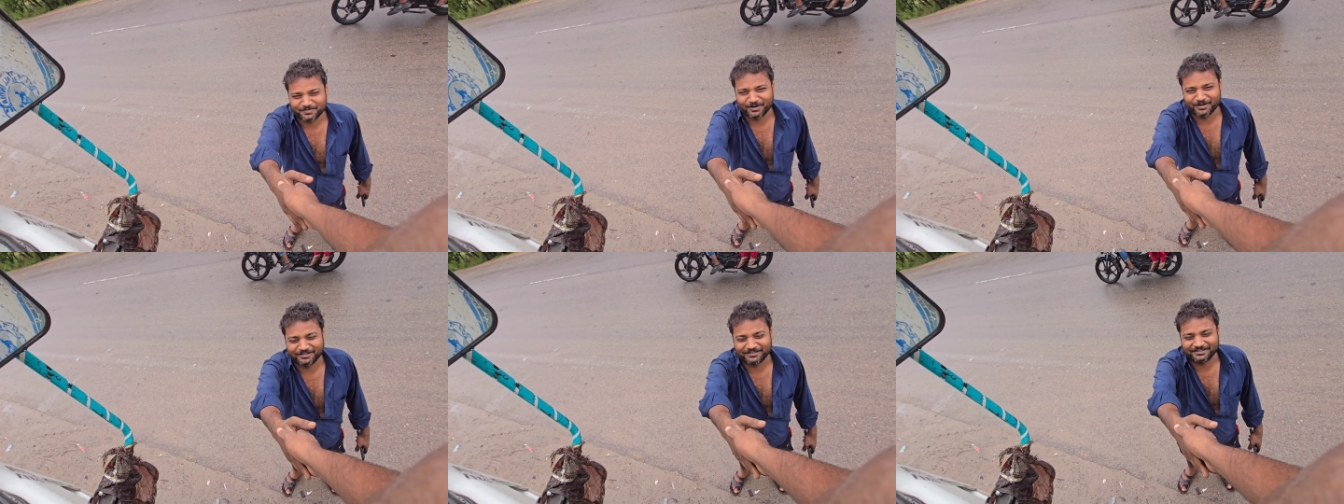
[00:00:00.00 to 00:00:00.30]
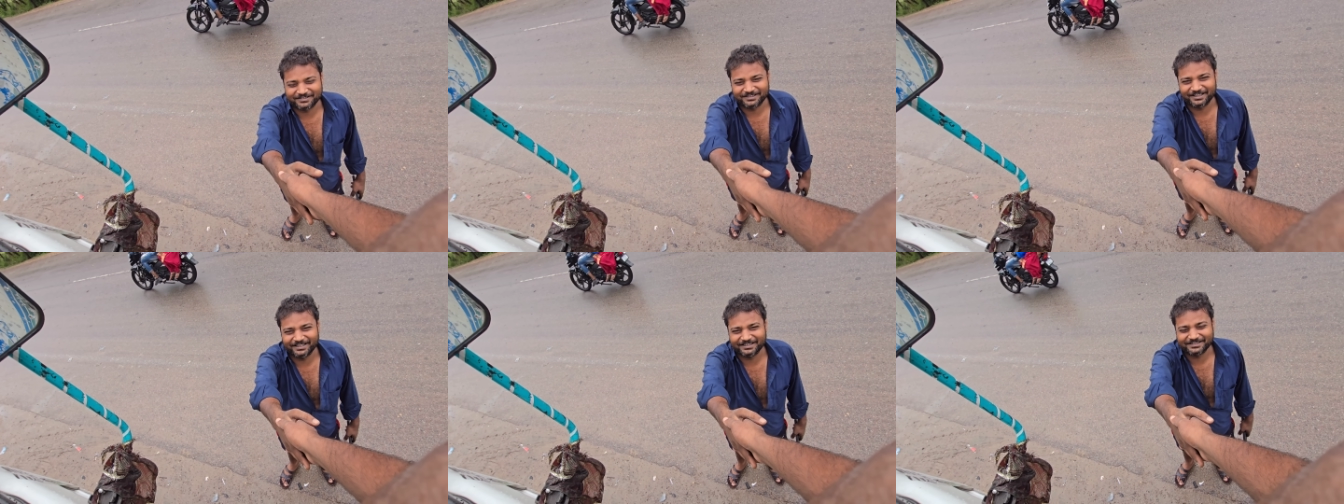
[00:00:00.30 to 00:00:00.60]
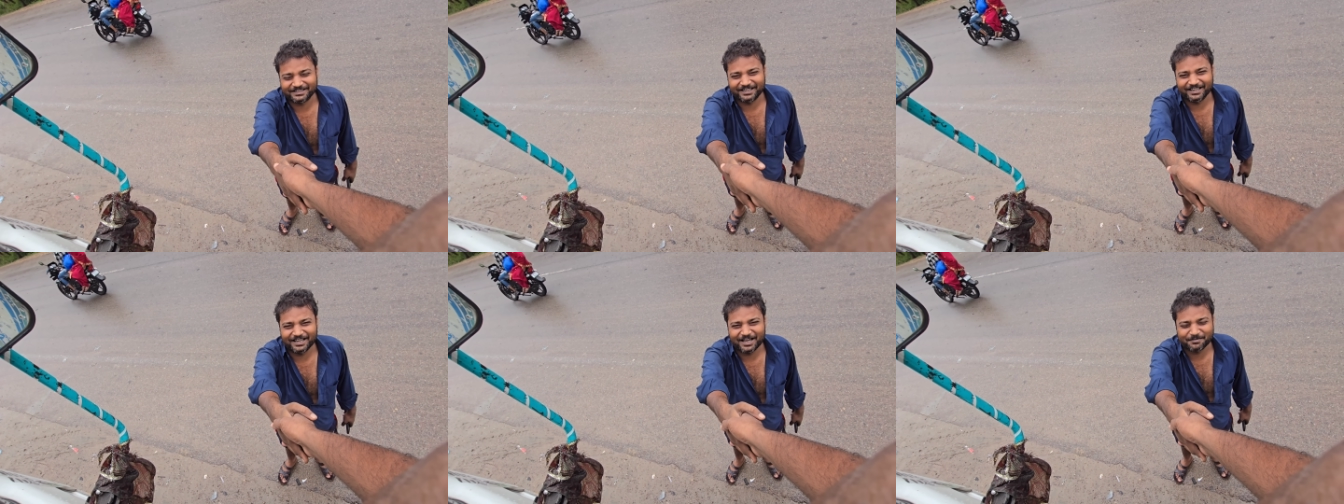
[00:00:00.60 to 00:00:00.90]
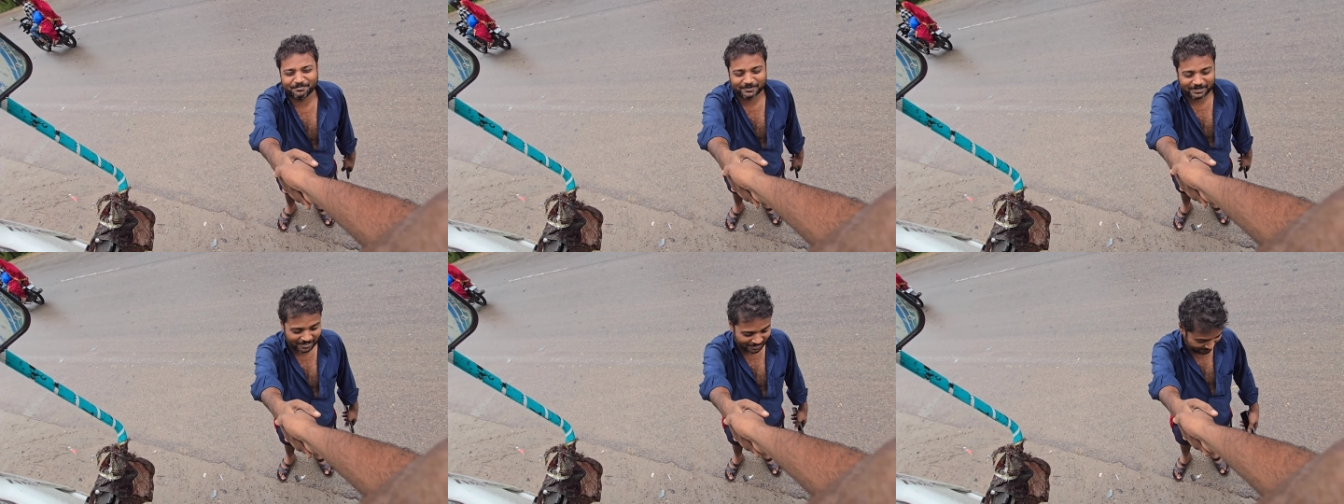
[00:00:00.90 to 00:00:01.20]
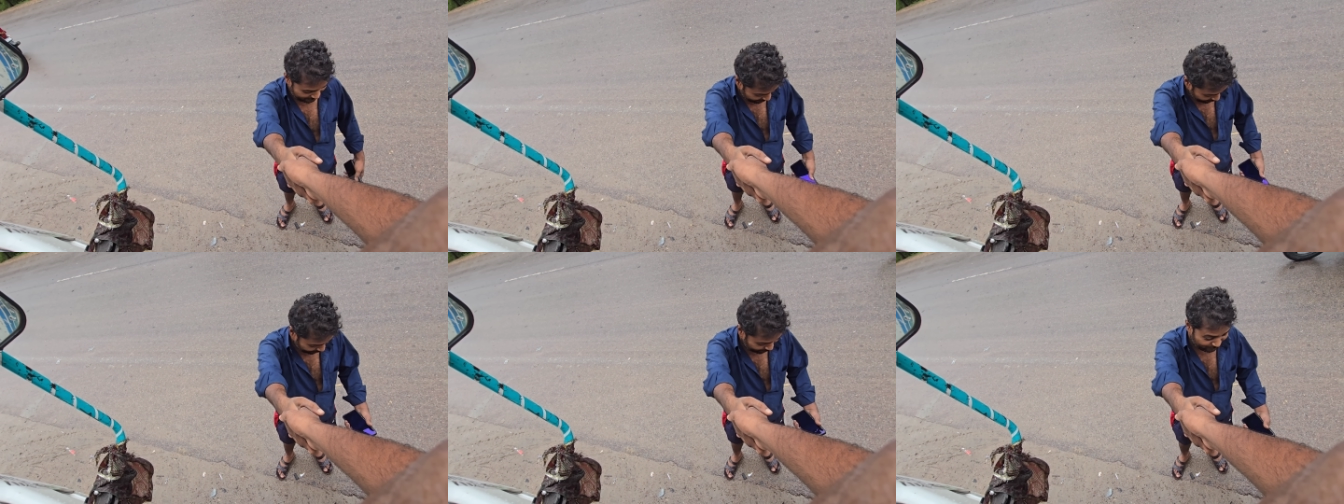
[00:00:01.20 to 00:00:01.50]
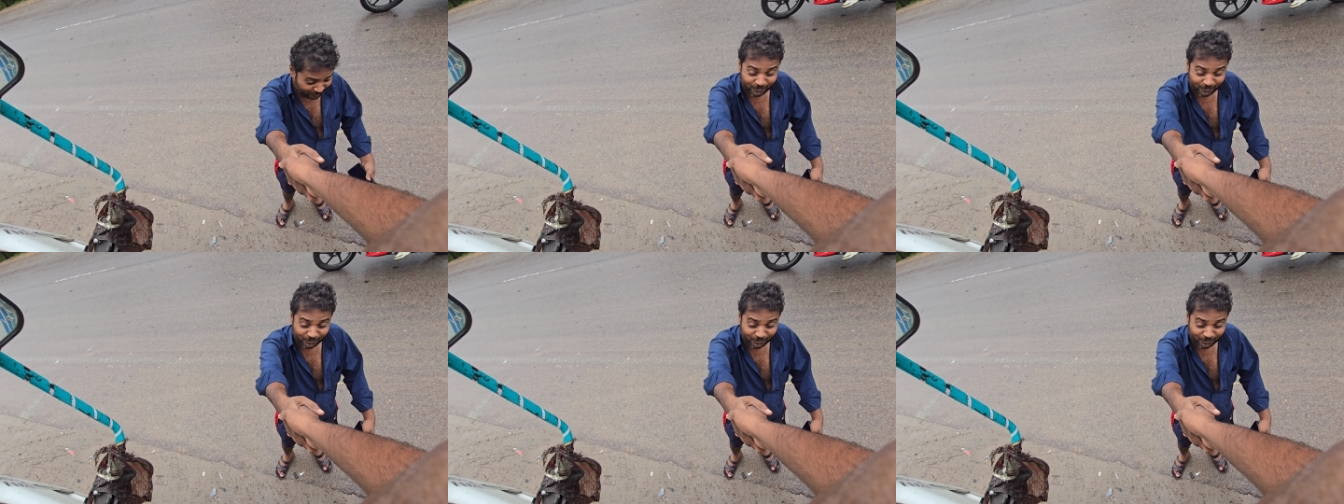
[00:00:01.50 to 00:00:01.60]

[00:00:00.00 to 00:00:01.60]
बहुत देखते हैं आपका हम और